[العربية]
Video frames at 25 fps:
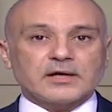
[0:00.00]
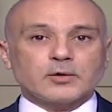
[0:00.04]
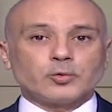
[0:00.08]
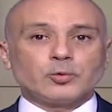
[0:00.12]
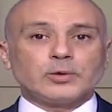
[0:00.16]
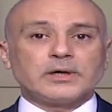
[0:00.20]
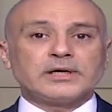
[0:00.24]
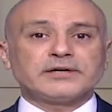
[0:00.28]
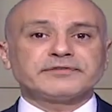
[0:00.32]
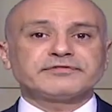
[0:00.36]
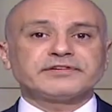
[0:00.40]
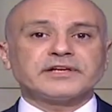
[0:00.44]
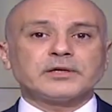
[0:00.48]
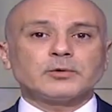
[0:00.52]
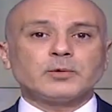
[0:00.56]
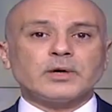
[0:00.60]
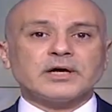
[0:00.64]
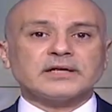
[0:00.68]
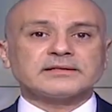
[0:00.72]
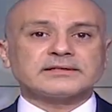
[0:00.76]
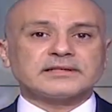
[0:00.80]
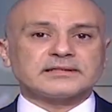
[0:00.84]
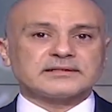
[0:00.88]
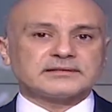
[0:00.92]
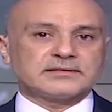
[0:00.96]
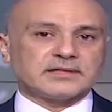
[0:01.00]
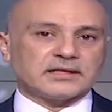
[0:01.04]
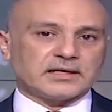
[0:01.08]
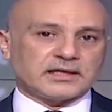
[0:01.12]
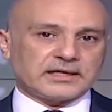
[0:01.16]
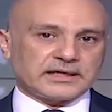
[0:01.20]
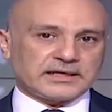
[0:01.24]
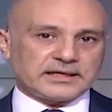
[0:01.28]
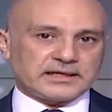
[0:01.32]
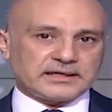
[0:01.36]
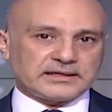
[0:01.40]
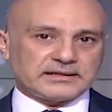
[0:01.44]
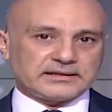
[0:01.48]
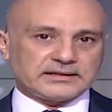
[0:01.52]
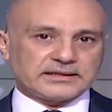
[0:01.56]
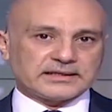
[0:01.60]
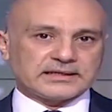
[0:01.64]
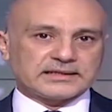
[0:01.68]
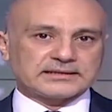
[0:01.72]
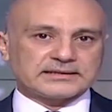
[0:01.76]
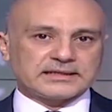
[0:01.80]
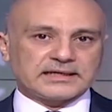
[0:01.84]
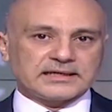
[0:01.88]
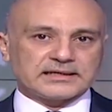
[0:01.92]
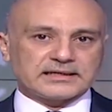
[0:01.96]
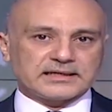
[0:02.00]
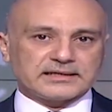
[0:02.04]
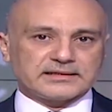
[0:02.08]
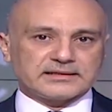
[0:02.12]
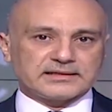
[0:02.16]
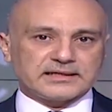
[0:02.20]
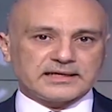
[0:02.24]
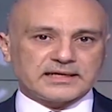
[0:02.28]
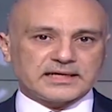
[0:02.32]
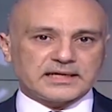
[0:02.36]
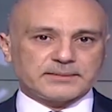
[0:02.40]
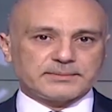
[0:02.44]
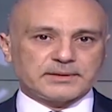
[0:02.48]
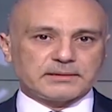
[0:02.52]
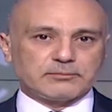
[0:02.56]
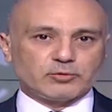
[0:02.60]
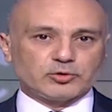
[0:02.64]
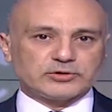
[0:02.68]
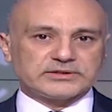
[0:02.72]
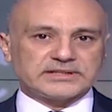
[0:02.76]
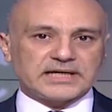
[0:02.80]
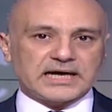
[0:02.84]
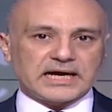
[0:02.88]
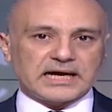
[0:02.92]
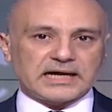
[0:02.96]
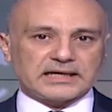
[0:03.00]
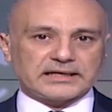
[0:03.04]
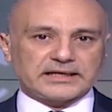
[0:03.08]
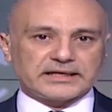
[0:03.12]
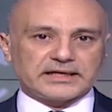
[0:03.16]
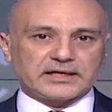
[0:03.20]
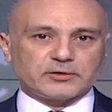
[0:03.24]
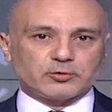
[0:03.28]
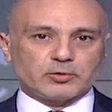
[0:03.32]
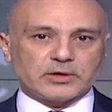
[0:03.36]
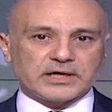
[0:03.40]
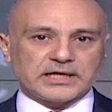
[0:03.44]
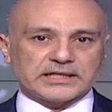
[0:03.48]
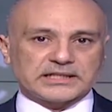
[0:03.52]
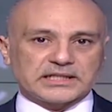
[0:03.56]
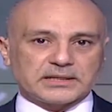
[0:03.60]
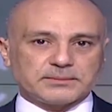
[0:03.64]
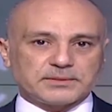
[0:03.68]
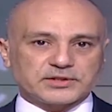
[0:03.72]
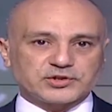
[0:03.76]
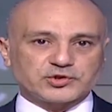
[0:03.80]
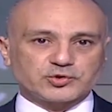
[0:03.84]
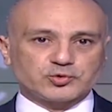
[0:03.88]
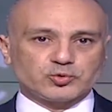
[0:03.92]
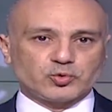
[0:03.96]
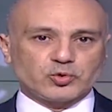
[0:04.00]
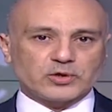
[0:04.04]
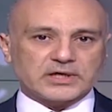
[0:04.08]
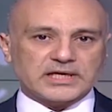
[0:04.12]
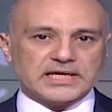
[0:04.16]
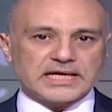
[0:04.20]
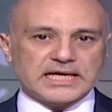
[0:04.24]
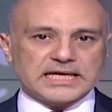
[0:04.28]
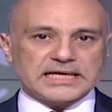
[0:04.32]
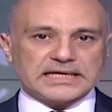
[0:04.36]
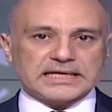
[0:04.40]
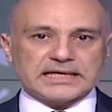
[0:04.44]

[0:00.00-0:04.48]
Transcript: وفي الوقت الضائع اختار النائب المدعى عليه نهاد المشنوق